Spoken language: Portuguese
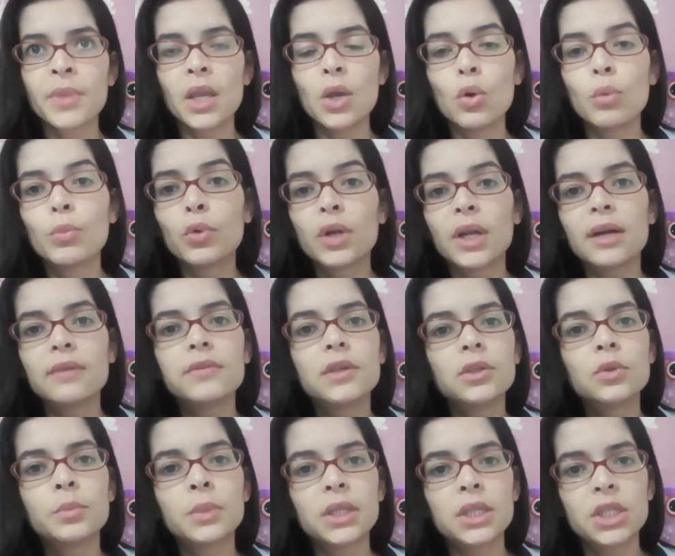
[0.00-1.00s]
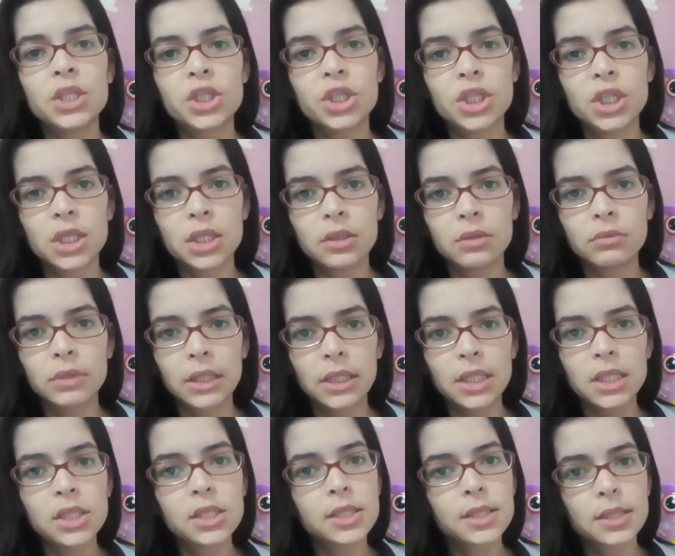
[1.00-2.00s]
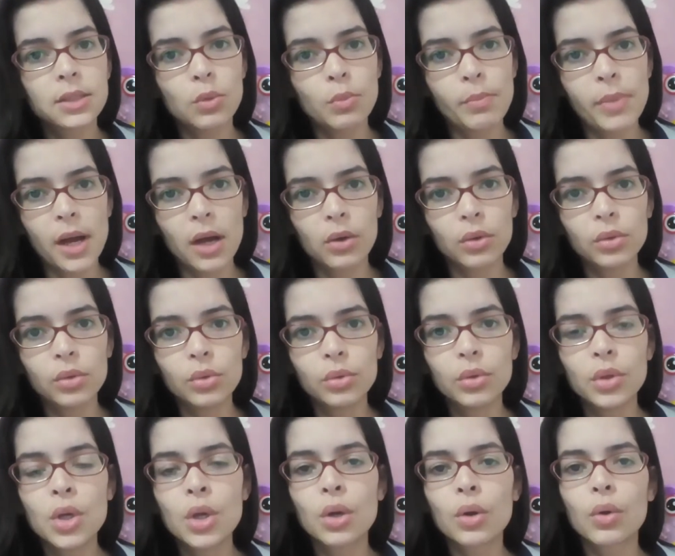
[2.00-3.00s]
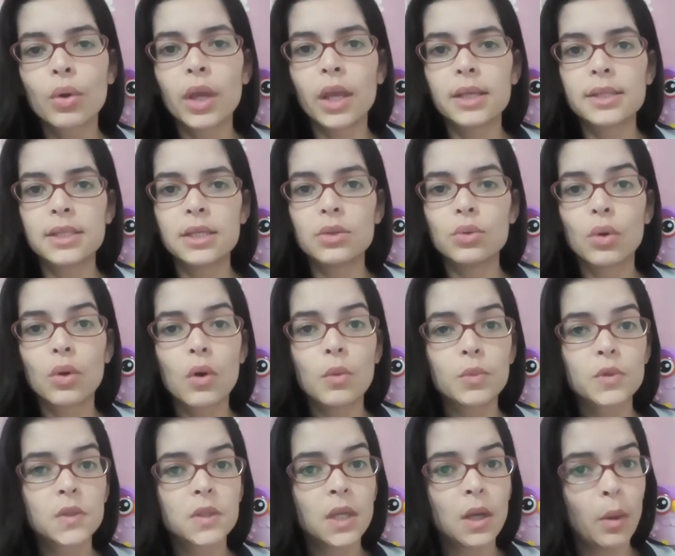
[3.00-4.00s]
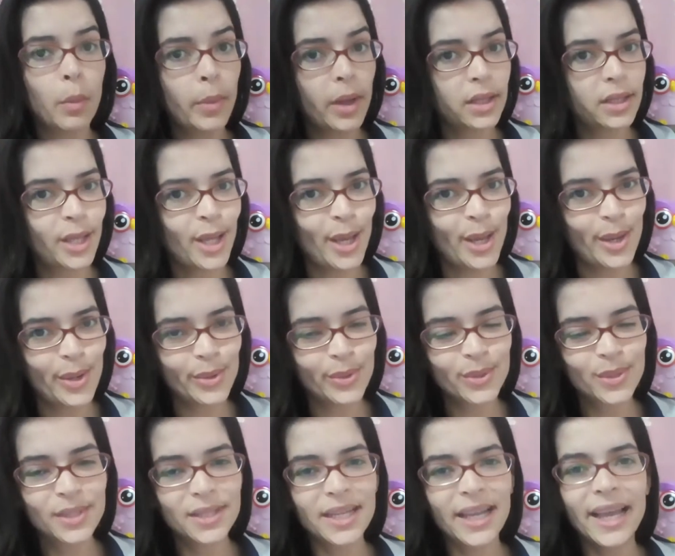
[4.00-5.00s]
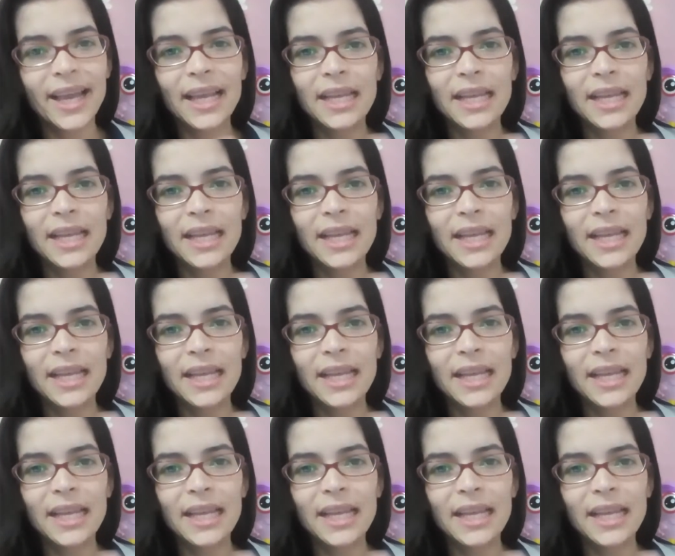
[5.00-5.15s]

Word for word: Eu morava numa região aqui de São Paulo, conhecido como São Mateus, né?